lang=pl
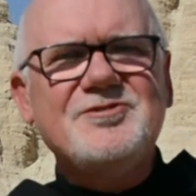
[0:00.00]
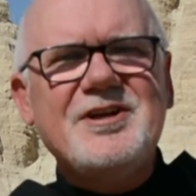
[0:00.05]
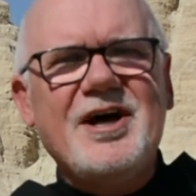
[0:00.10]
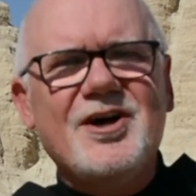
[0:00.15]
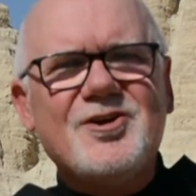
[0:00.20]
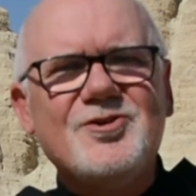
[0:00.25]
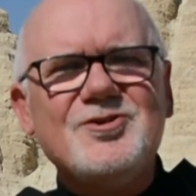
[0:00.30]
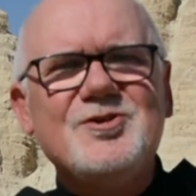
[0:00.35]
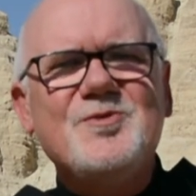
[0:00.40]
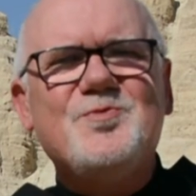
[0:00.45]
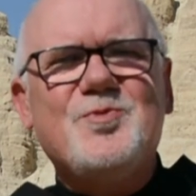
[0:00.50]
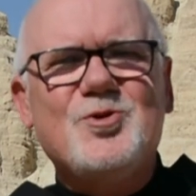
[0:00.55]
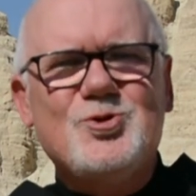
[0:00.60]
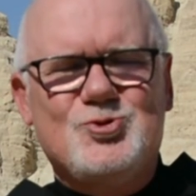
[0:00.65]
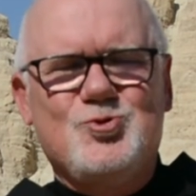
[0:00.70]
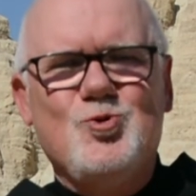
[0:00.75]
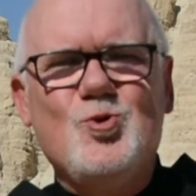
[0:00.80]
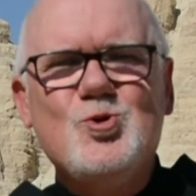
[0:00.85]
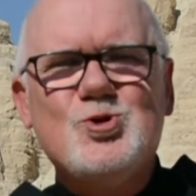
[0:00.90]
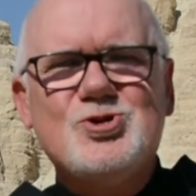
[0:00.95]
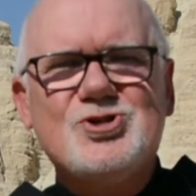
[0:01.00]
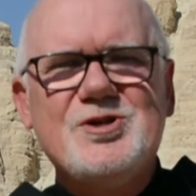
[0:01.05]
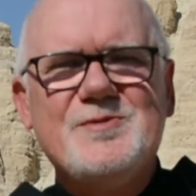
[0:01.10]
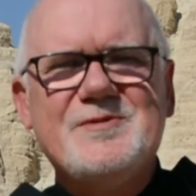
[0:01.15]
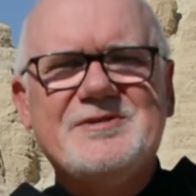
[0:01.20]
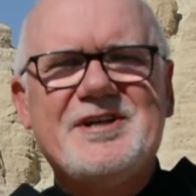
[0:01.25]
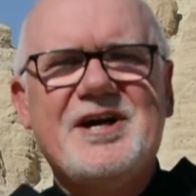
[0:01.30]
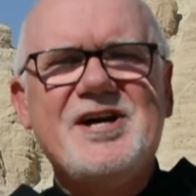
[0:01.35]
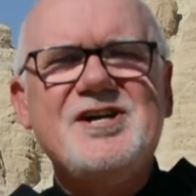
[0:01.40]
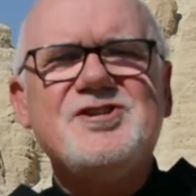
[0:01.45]
narodem
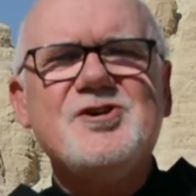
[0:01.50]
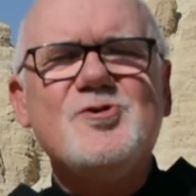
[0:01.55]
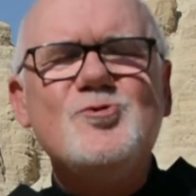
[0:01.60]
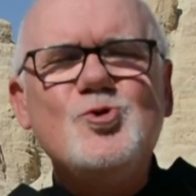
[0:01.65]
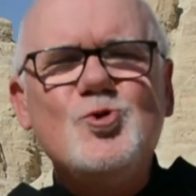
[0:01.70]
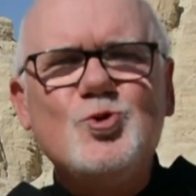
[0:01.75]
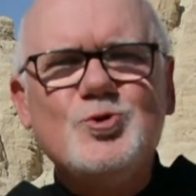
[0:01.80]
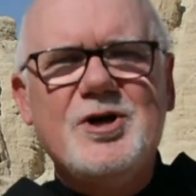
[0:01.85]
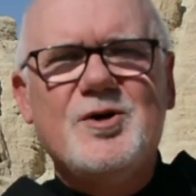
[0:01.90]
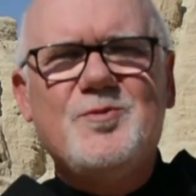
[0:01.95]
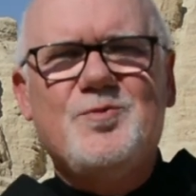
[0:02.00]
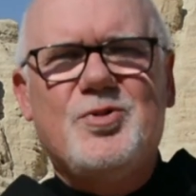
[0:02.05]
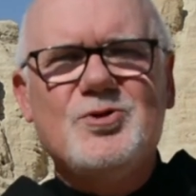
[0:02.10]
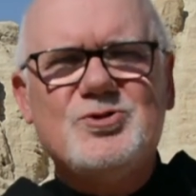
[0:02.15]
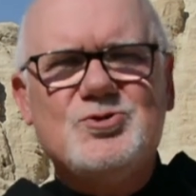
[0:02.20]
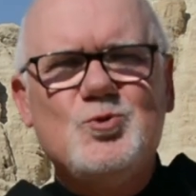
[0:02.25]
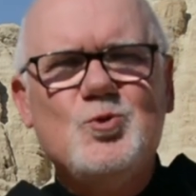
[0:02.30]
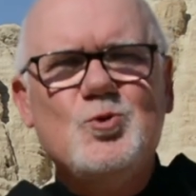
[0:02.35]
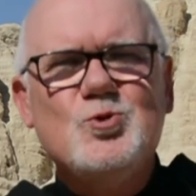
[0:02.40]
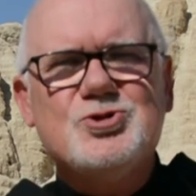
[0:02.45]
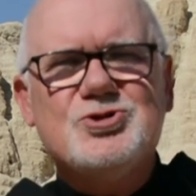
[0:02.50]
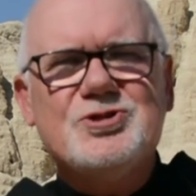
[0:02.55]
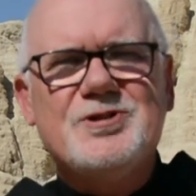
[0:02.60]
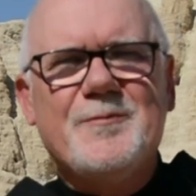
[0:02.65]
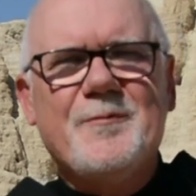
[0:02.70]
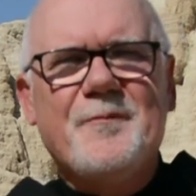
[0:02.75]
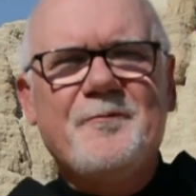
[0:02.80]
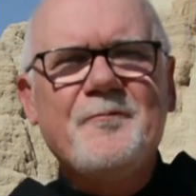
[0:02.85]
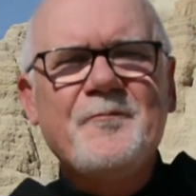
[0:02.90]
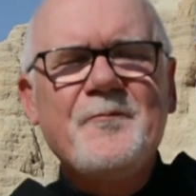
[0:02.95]
posłusznym, staje się ludem
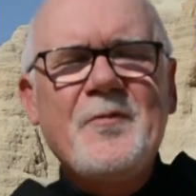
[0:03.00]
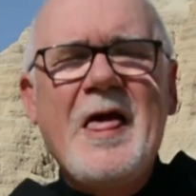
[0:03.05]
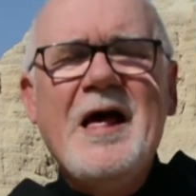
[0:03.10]
posłusznym.